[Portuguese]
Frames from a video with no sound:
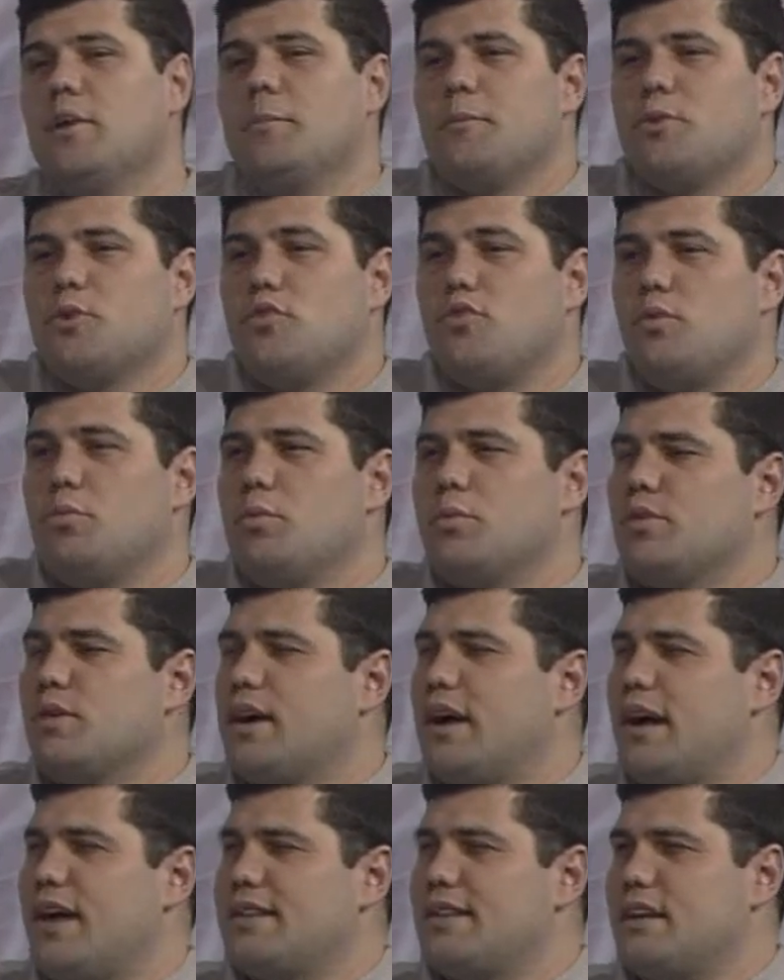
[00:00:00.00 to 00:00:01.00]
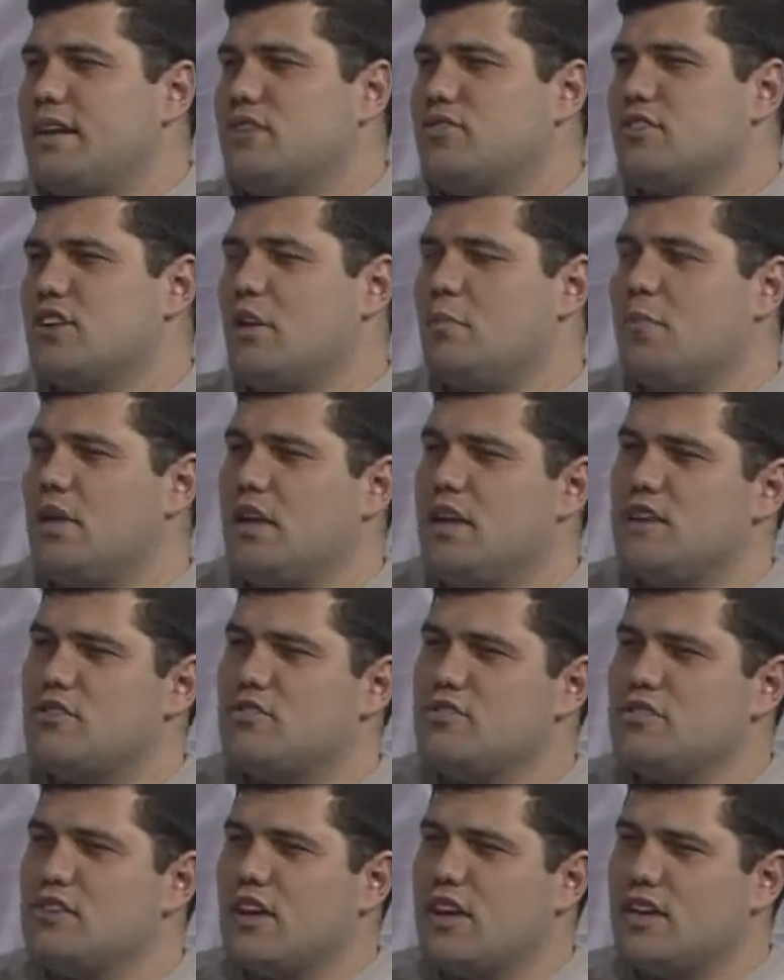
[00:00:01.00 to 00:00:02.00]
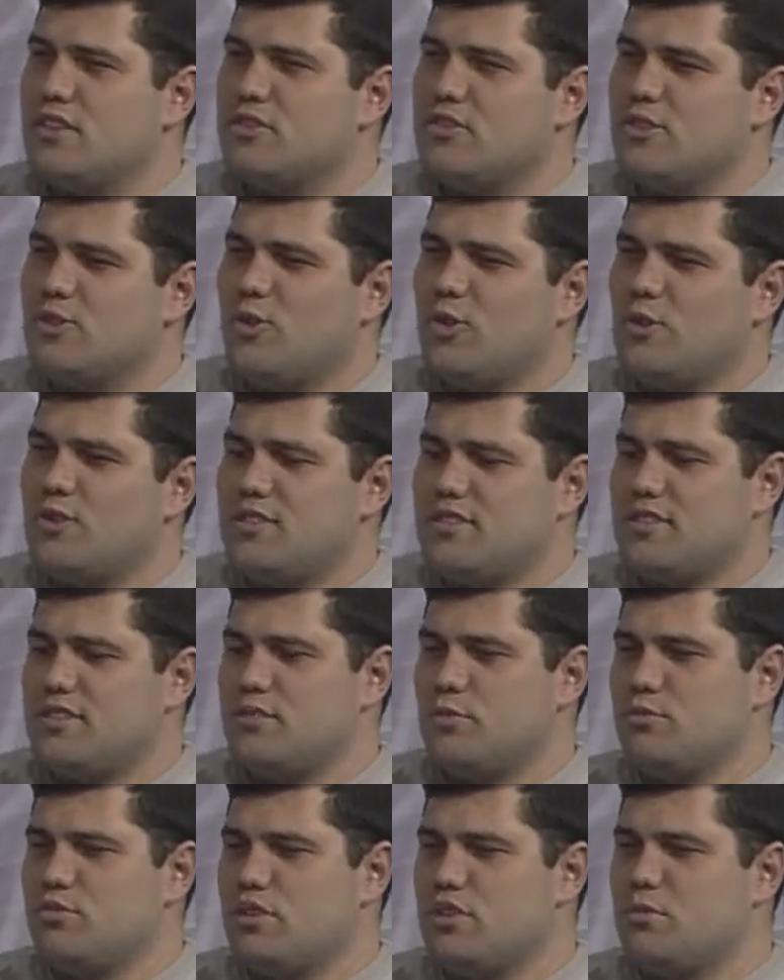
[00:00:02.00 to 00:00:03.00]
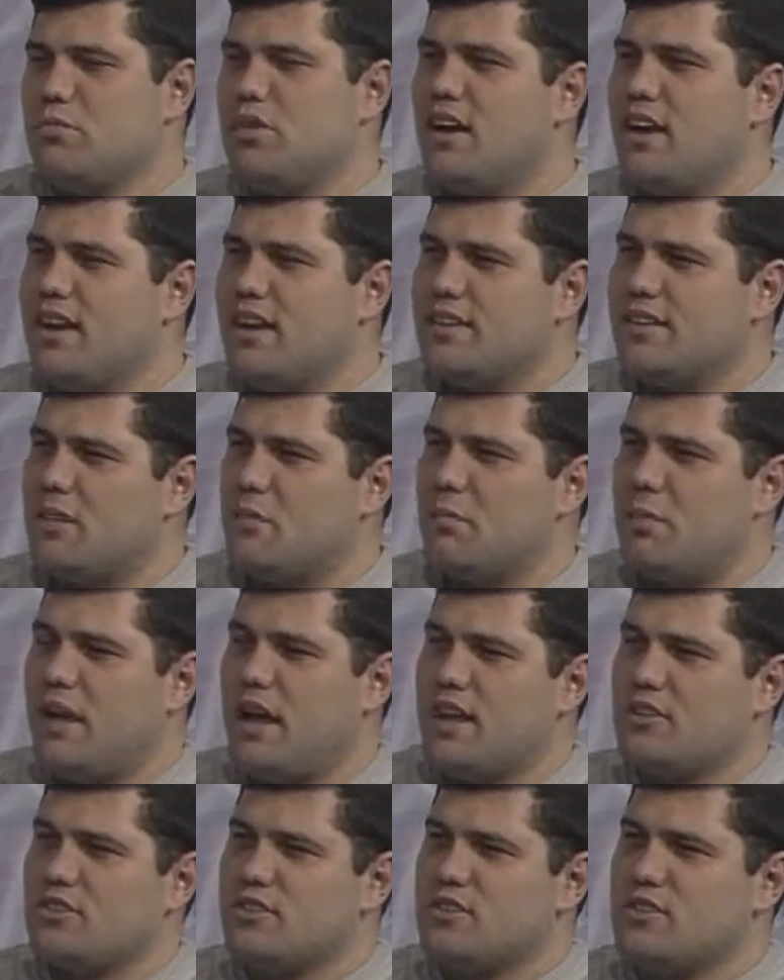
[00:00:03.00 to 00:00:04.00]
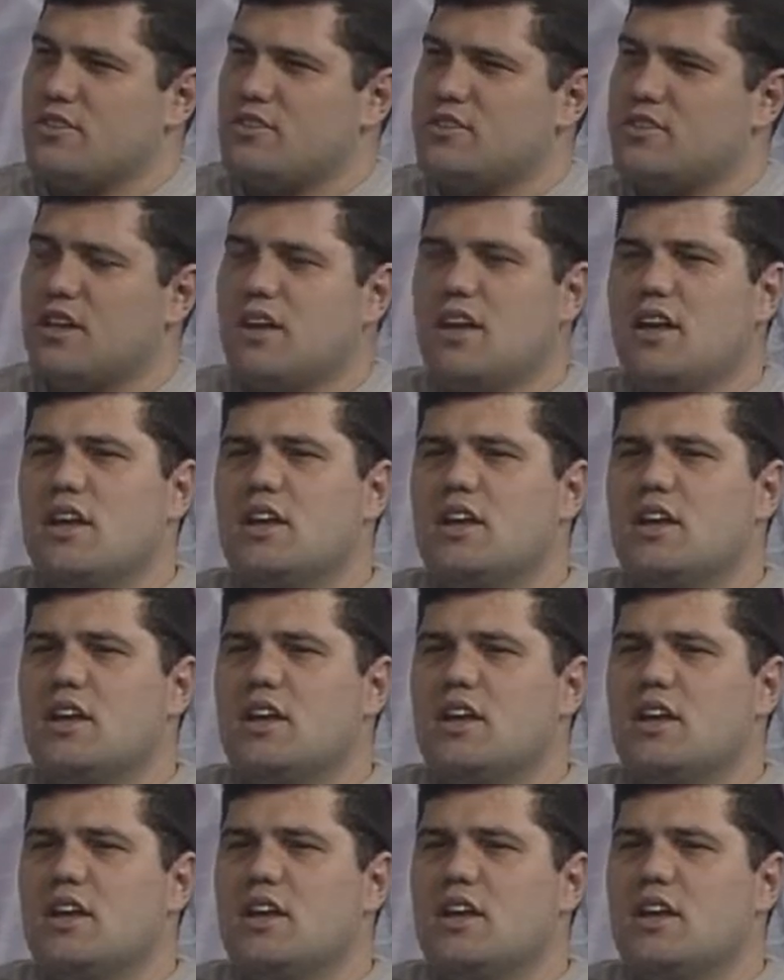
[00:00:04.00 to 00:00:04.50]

O Novo Hamburgo, caracteristicamente, né, de colonização germânica, tem práticas